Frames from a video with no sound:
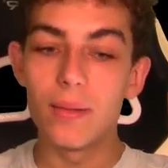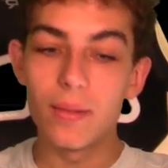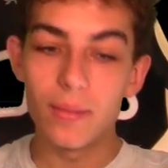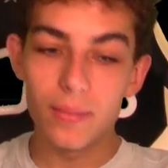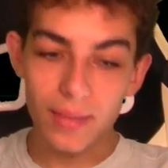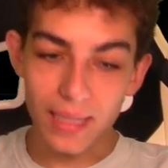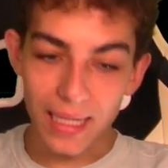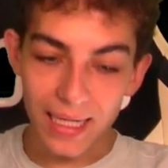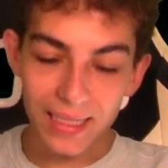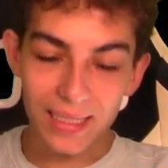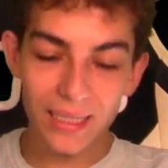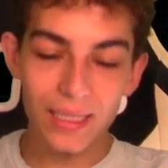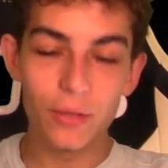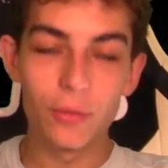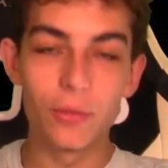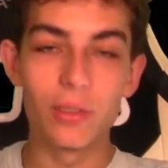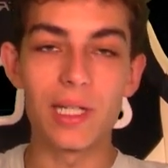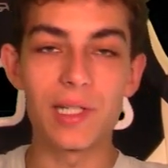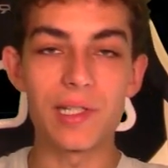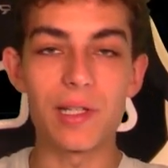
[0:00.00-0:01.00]

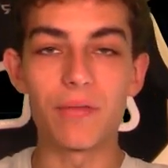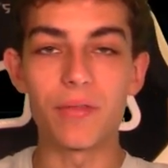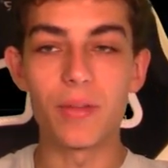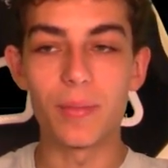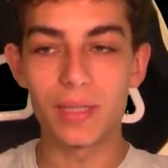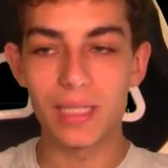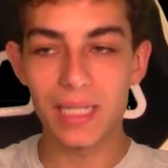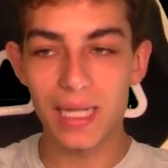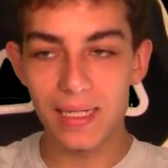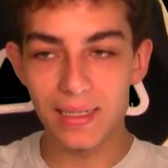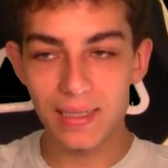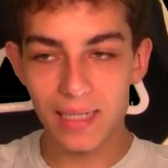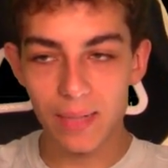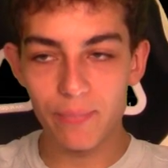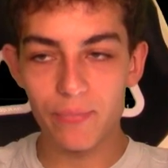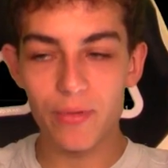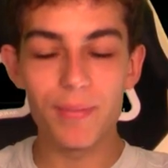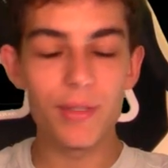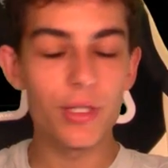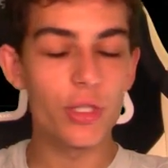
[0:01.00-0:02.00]
Likelihood, dass auf dem kleinen
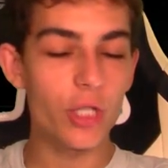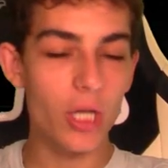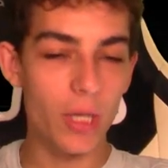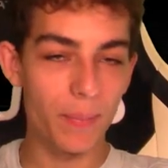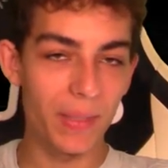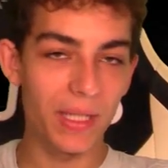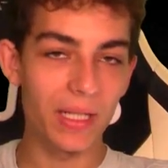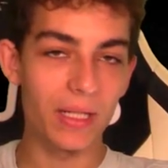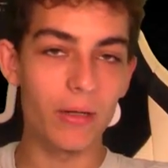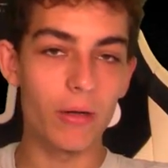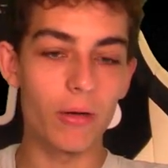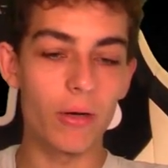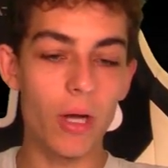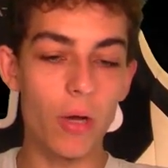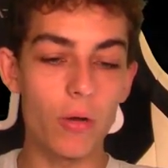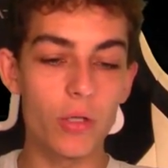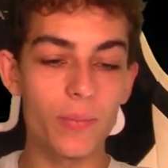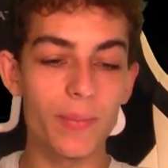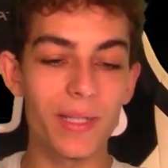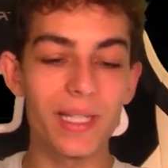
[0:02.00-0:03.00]
Timeframe das Chart Pattern auch
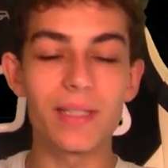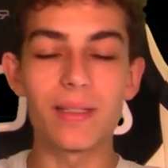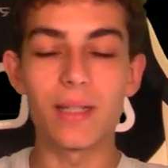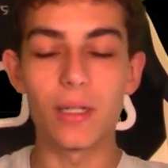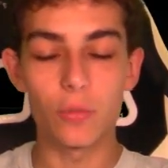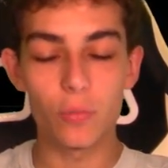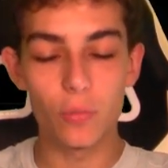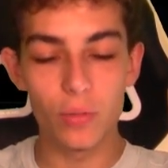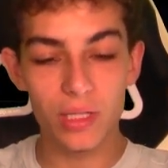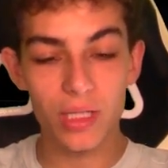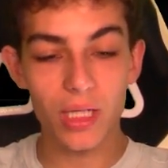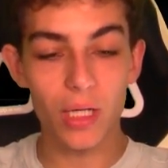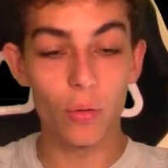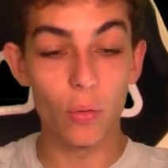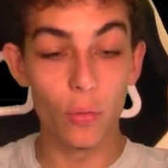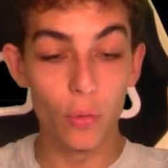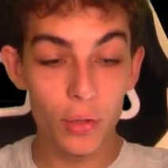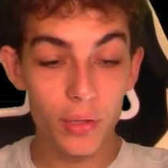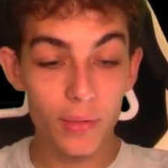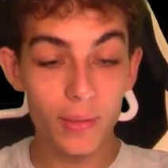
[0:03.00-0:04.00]
ausbricht, natürlich
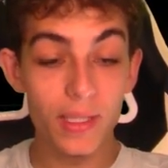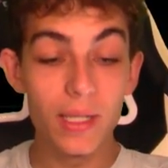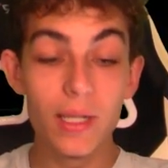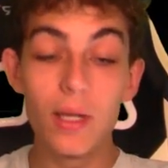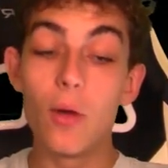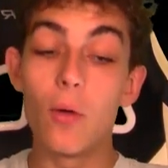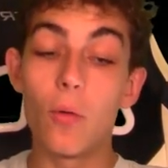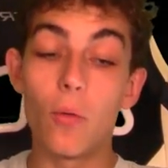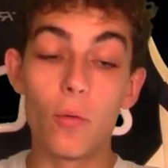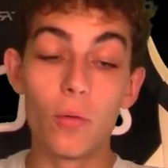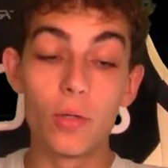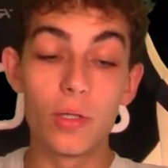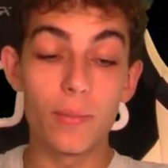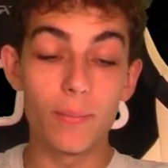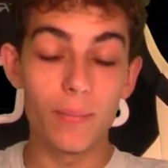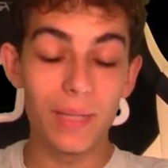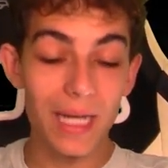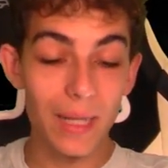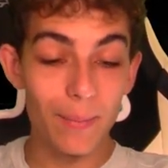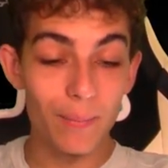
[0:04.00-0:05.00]
erhöht. Und
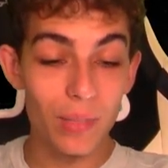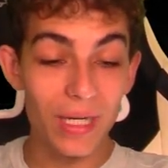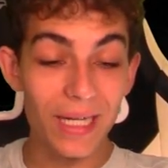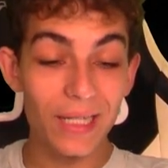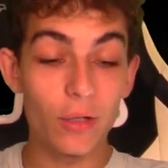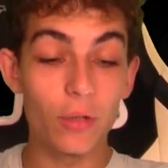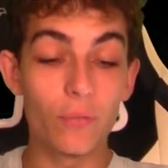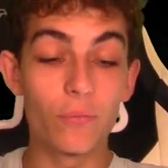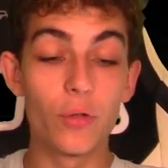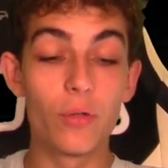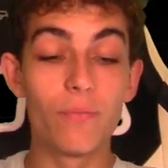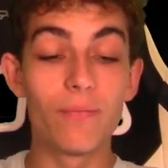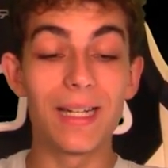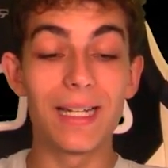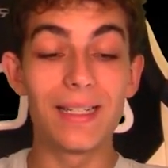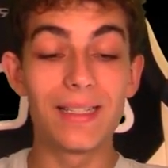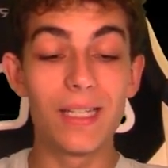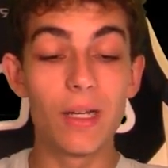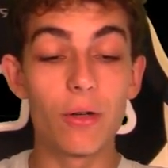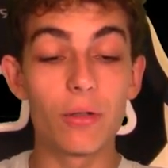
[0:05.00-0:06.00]
mit einem Breakout würden wir
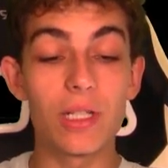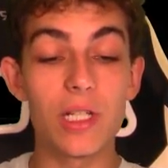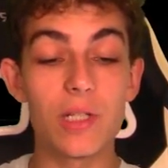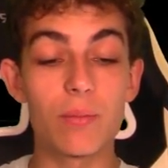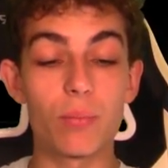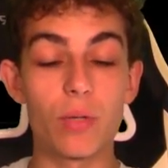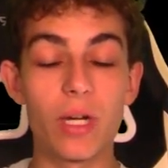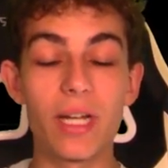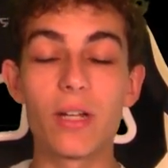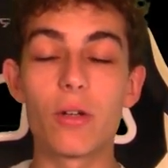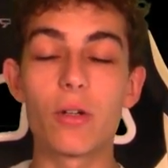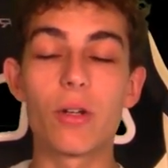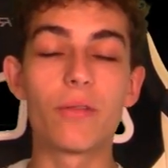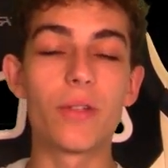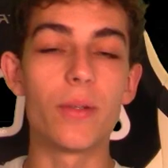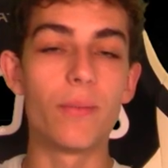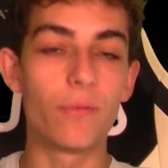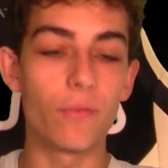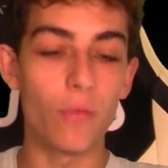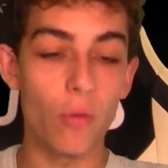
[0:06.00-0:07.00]
dann hier auch das Breakout auf
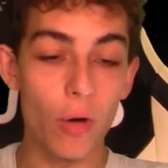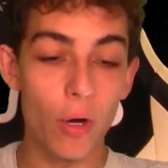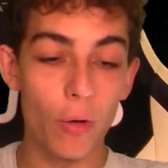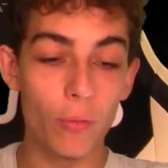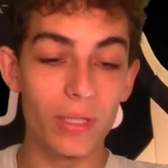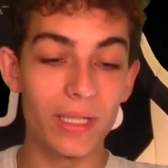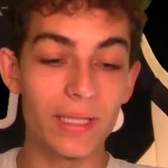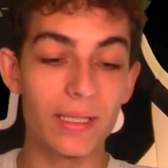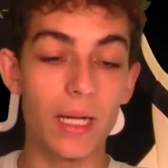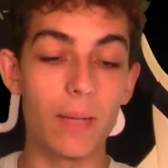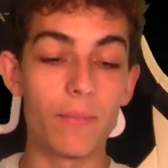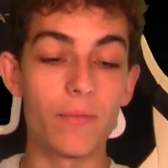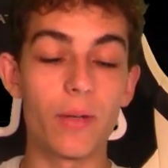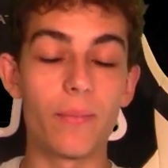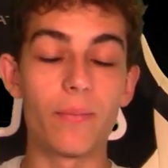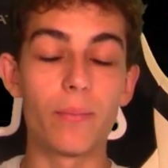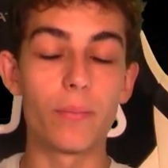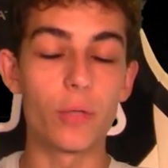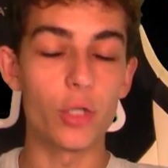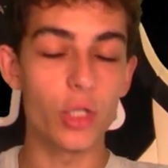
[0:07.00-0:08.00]
dem 4-Hourly
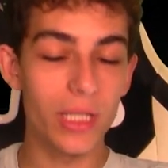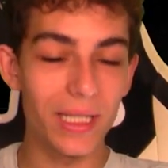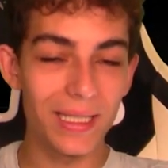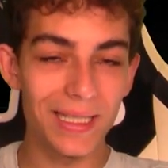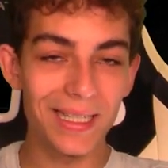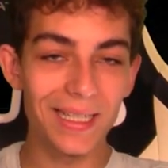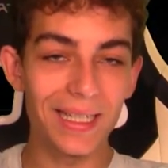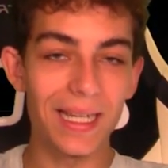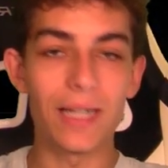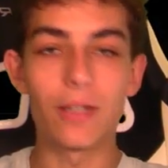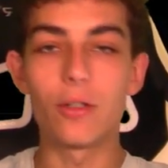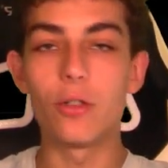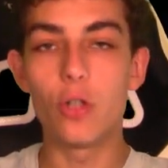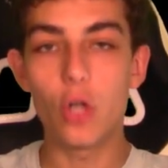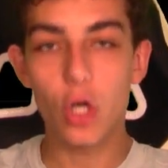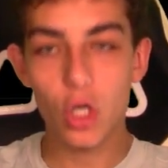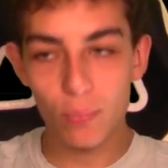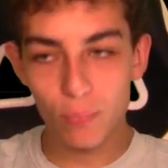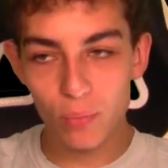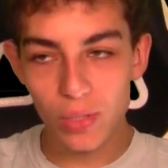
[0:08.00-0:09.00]
Timeframe bestätigen, hätten
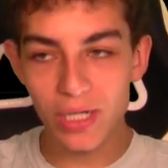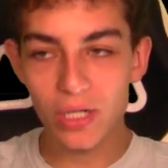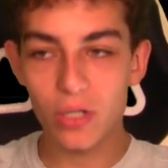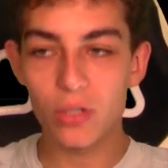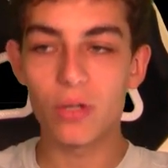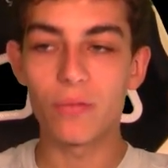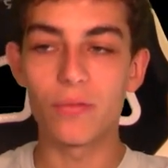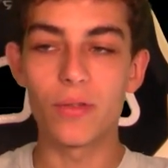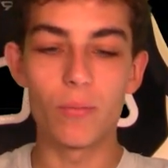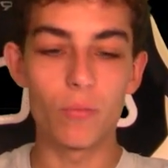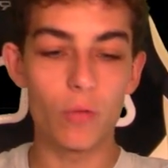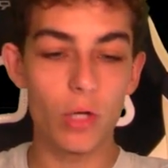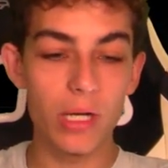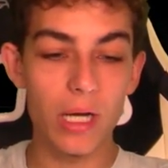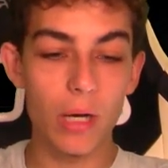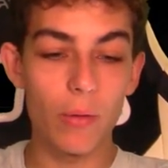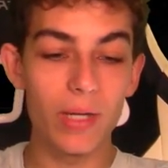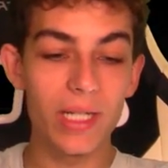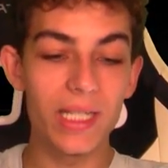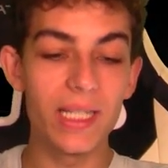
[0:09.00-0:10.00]
noch ein Breakout auf dem
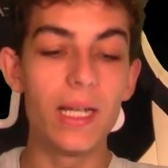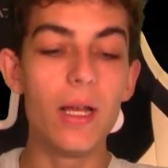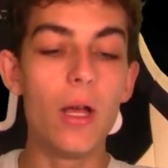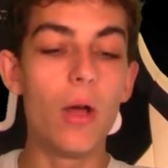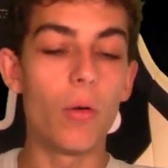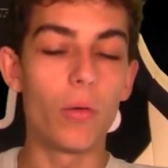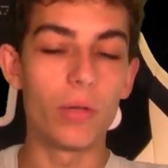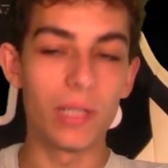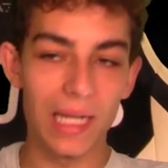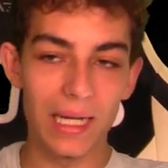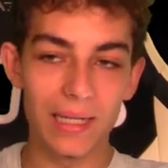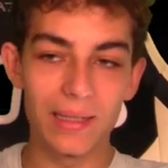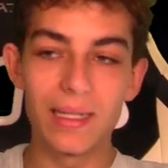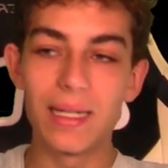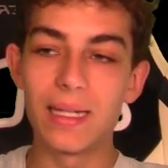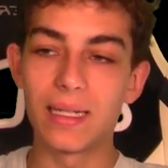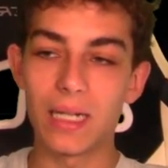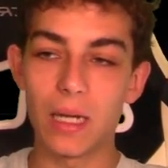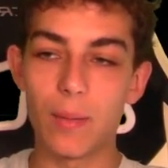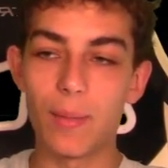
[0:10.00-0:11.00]
1-Hourly und dann
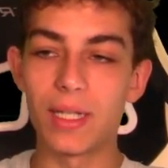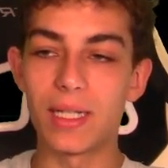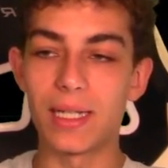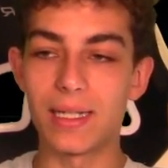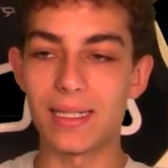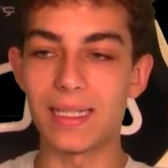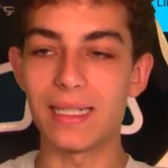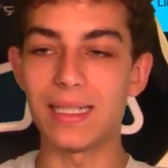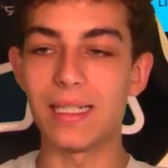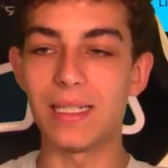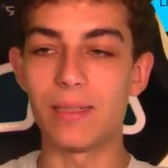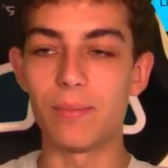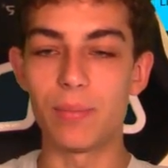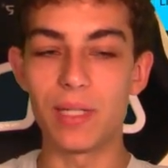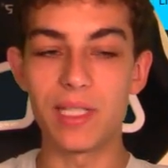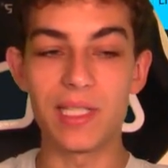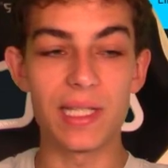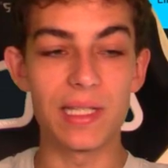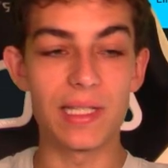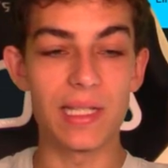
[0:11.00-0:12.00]
kann man tatsächlich ein
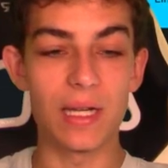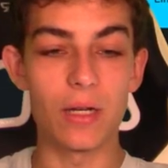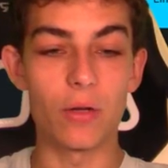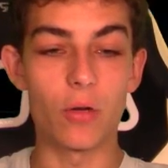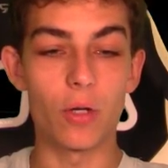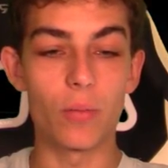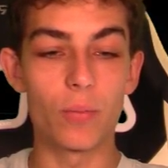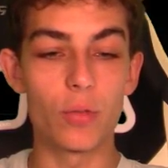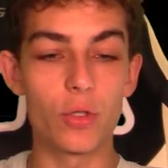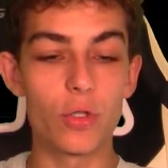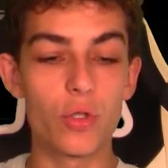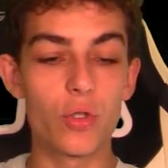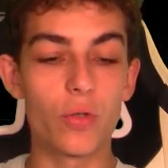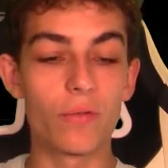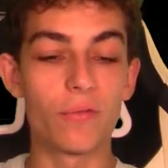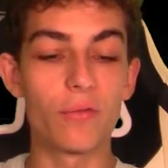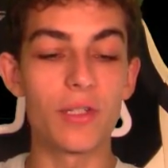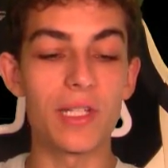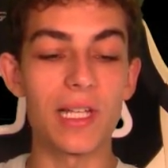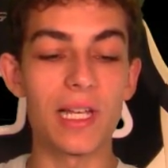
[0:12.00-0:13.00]
bisschen seine
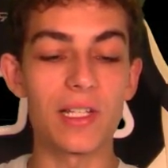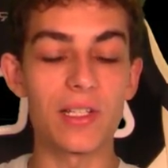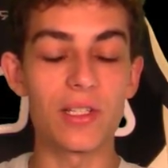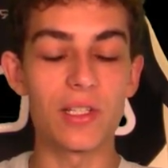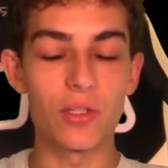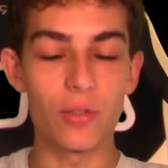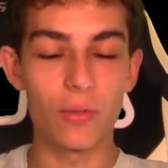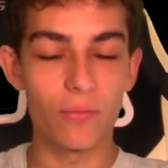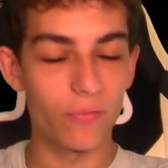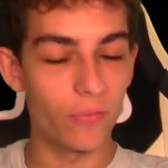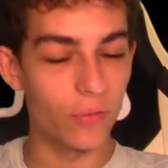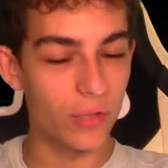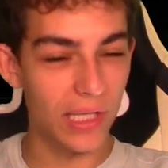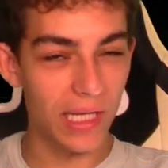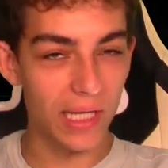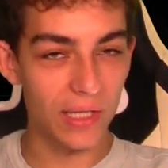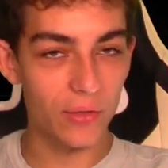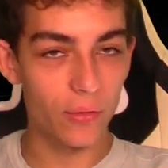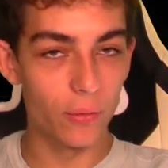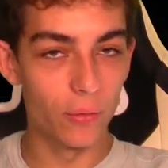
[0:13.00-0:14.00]
Long-Position fürs, fürs
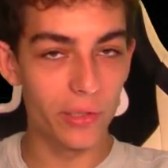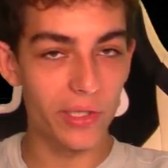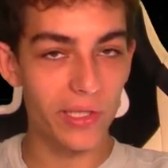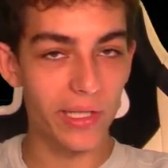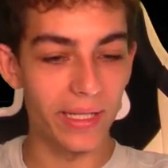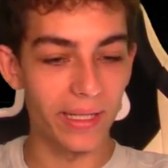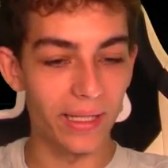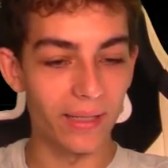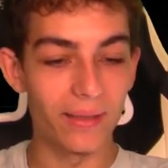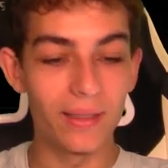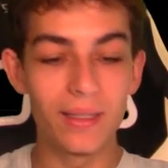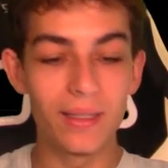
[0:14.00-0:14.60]
erste hochskalieren.